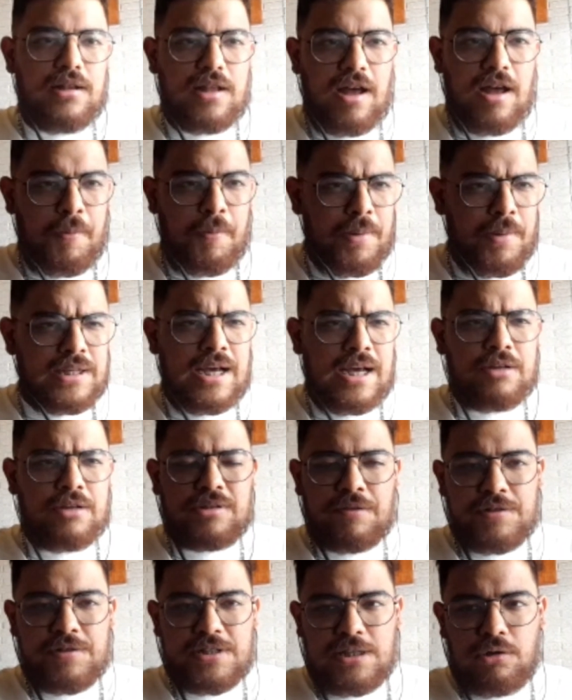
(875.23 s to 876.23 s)
Tava parado,
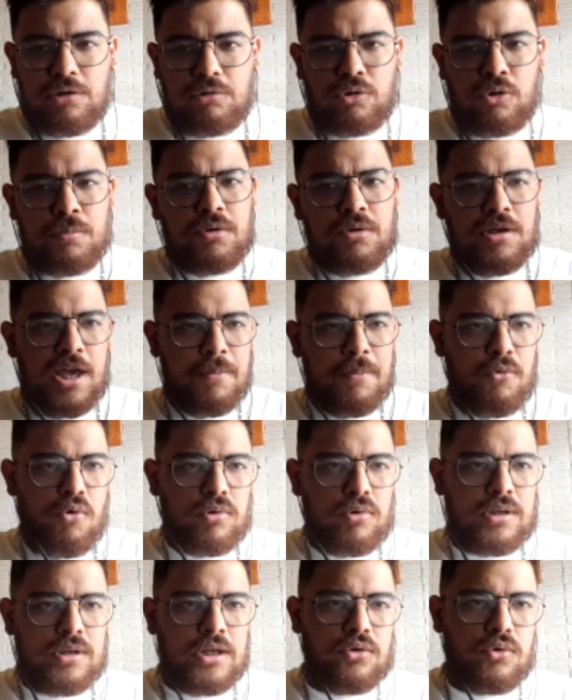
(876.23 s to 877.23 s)
tava sem clube, Remo
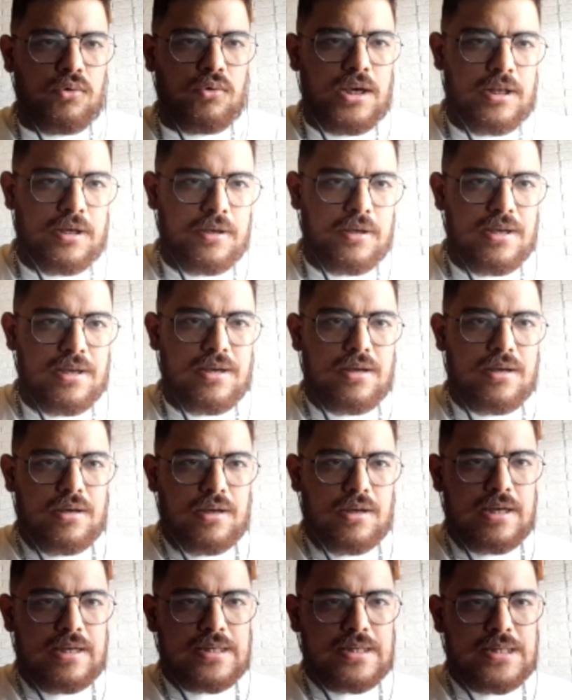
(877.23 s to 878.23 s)
contratou ele
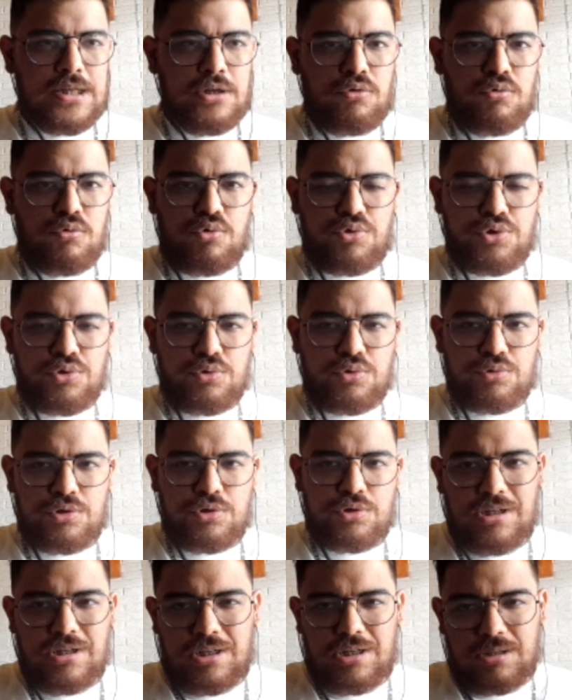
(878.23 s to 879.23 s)
é, sem custos
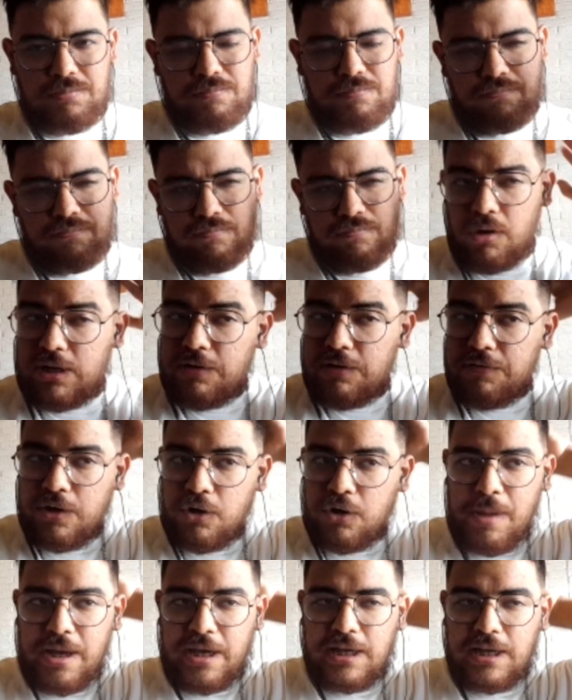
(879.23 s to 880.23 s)
e bora
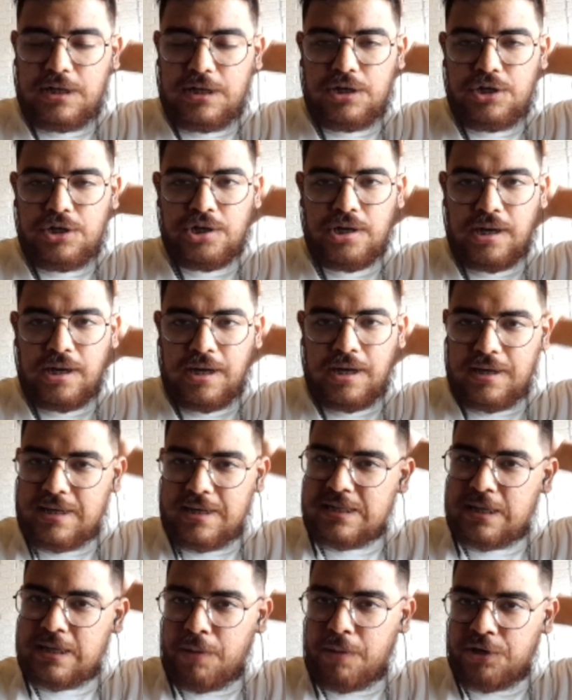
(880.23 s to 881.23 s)
ver como é que ele chega
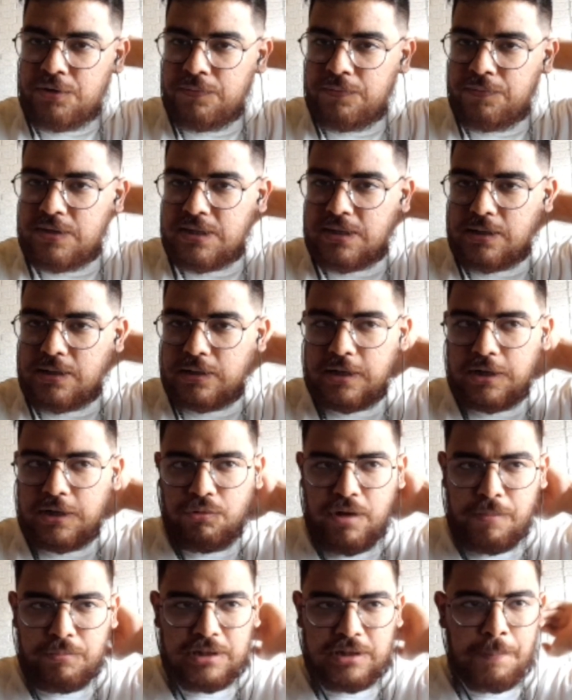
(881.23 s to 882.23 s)
essa parte física, né?
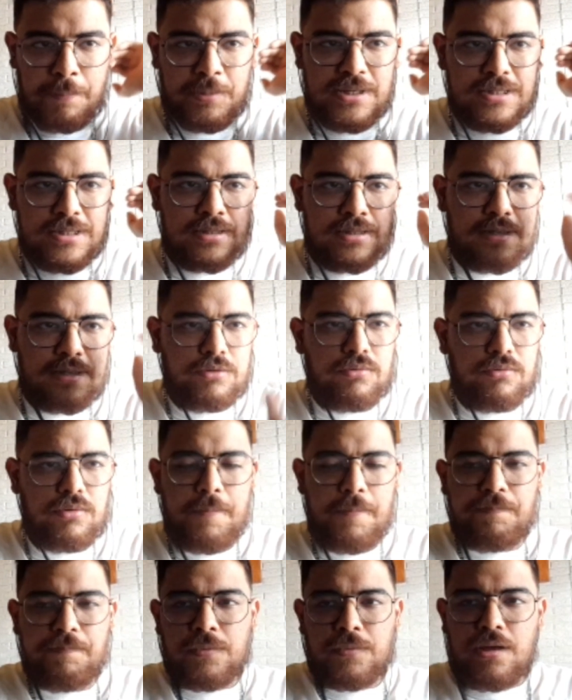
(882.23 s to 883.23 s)
Que o Remo está precisando
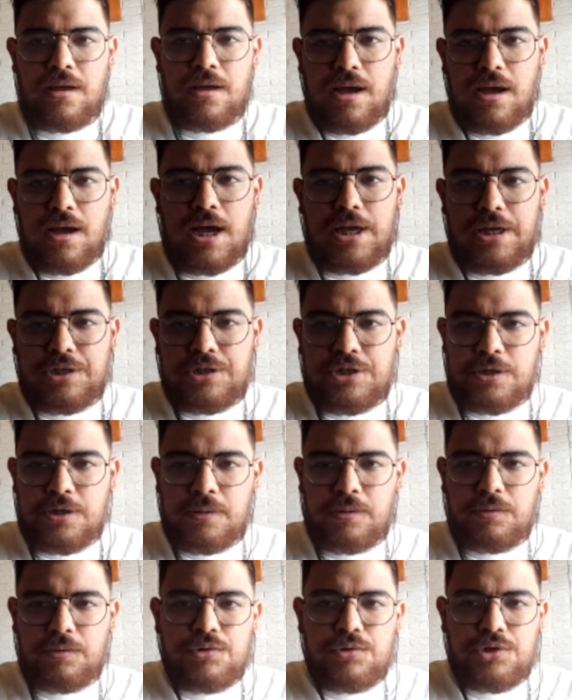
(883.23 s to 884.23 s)
aí
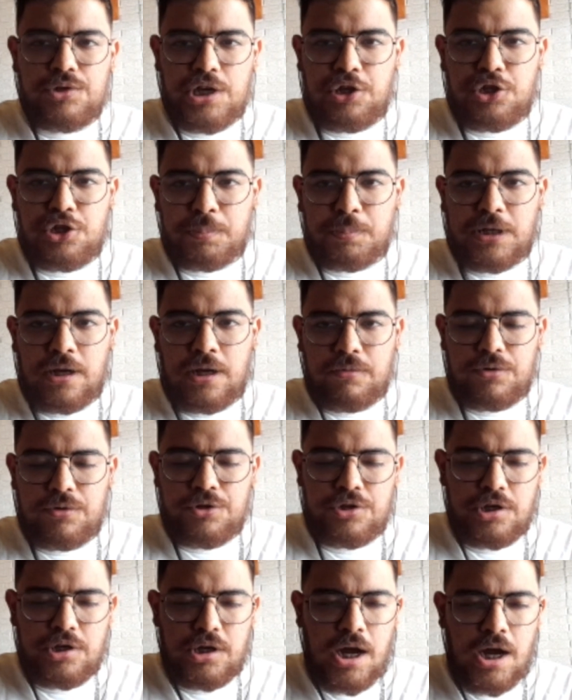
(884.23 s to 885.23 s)
de gente para
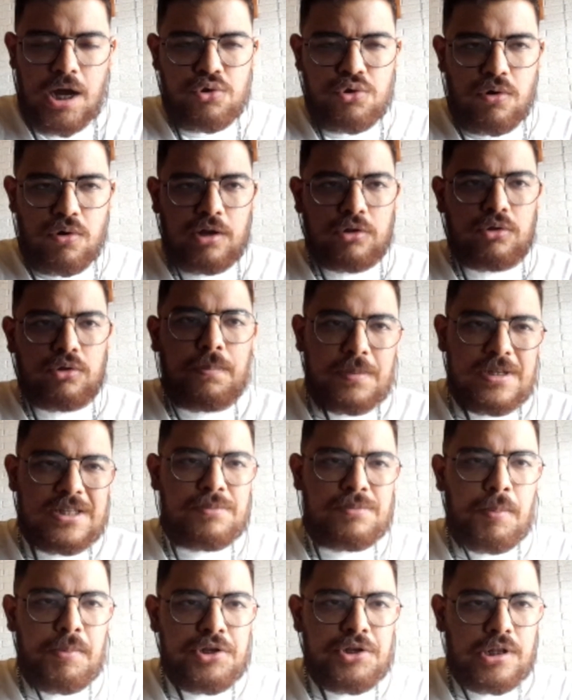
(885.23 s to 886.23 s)
chegar jogando,
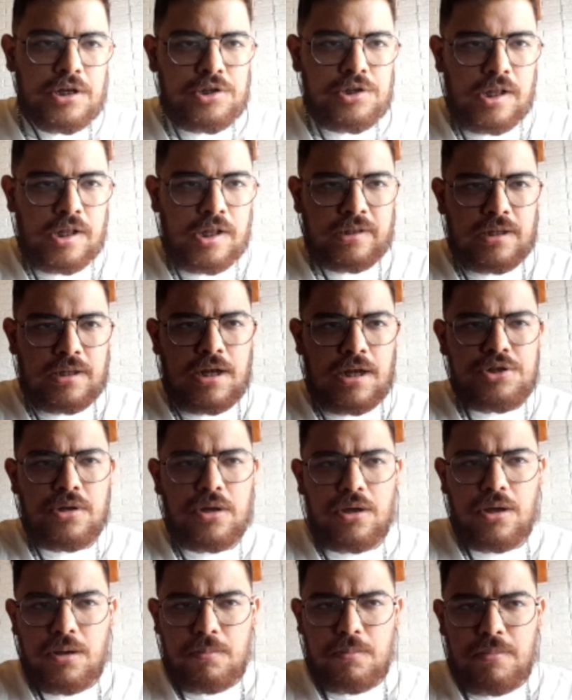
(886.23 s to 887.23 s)
principalmente nas laterais,
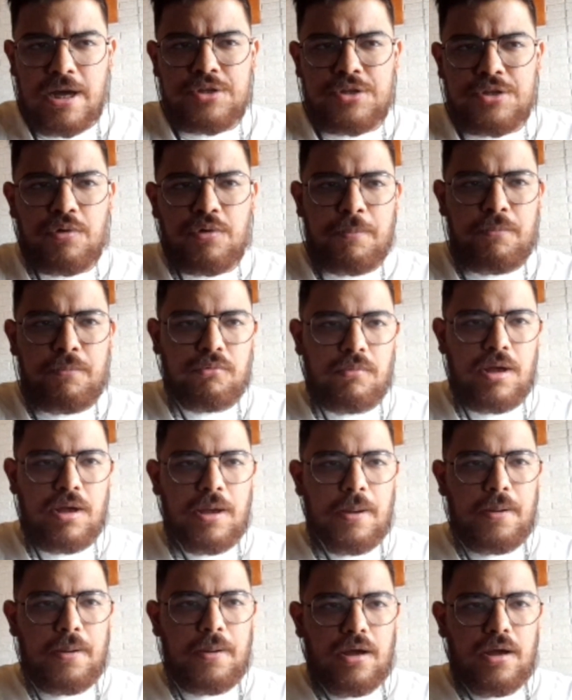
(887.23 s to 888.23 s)
mas o Remo
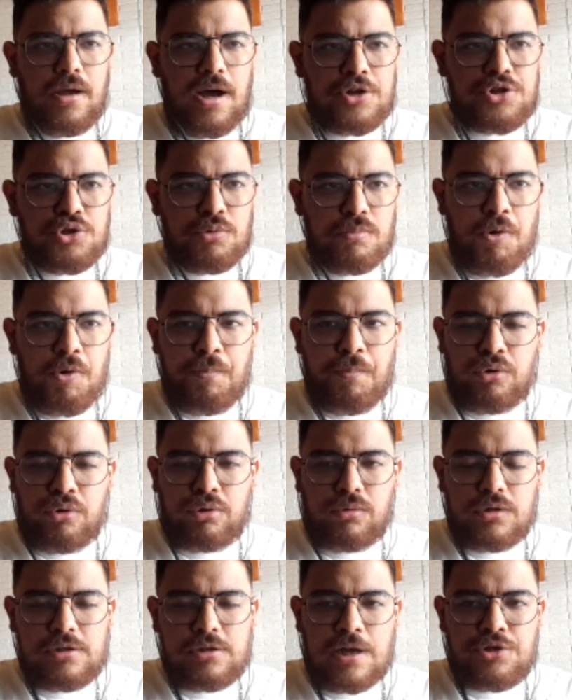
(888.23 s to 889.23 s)
acha uma
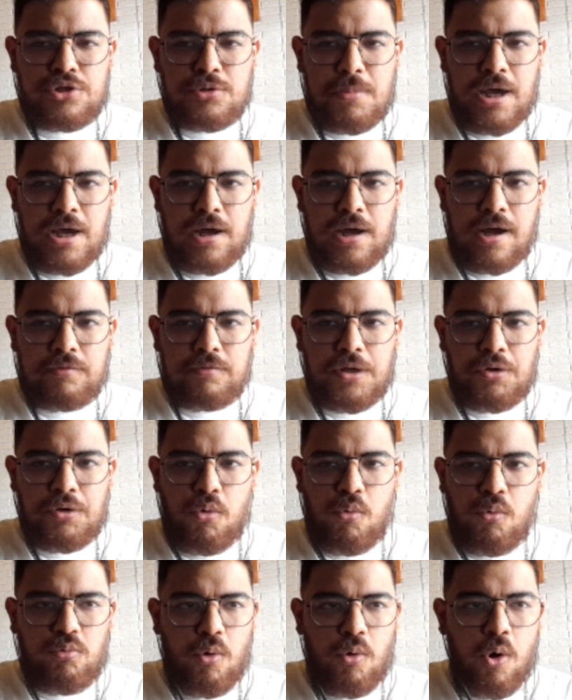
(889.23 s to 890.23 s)
oportunidade de mercado aí
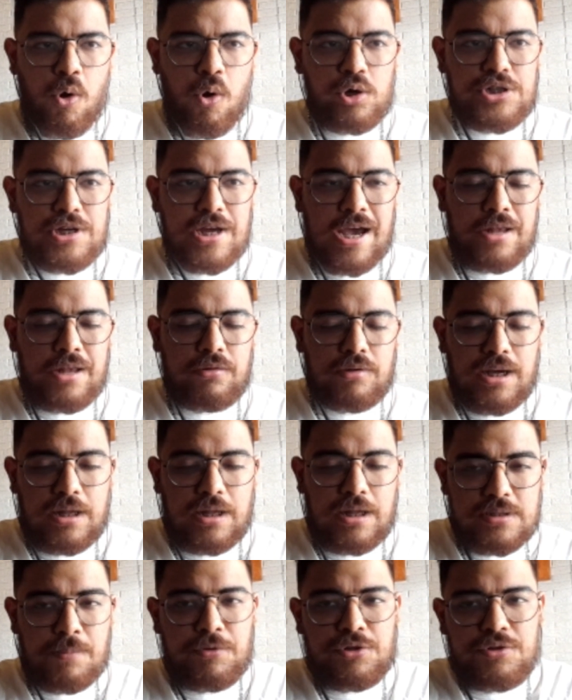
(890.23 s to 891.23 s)
com o Rogério.
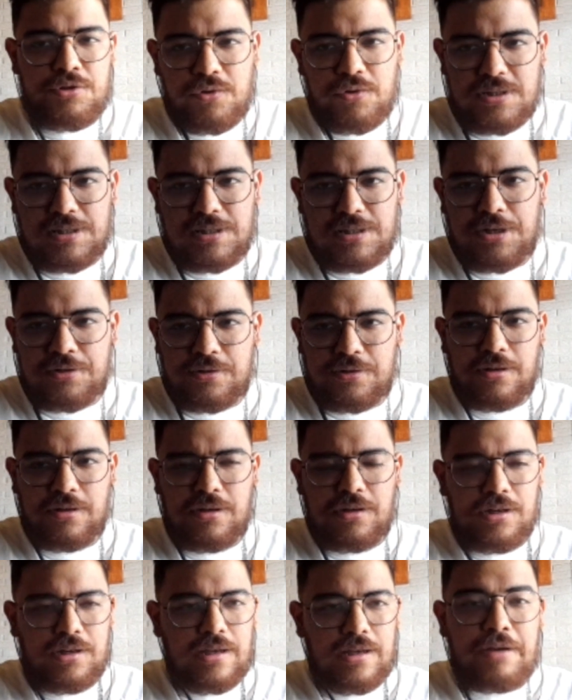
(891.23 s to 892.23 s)
Quero saber de vocês.
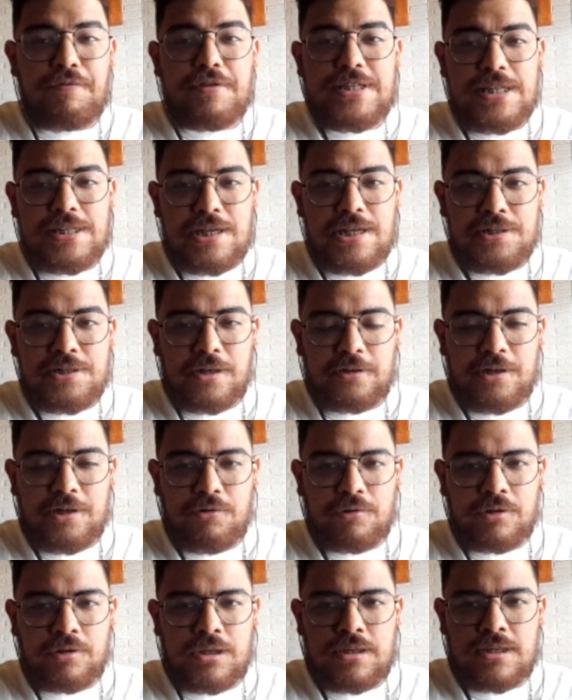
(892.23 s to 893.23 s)
O que, é que vocês acharam
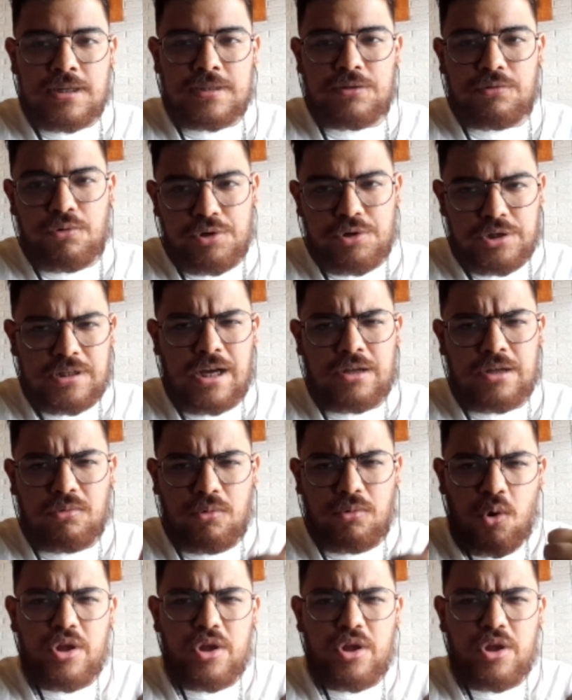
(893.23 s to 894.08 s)
da contratação? Gostaram?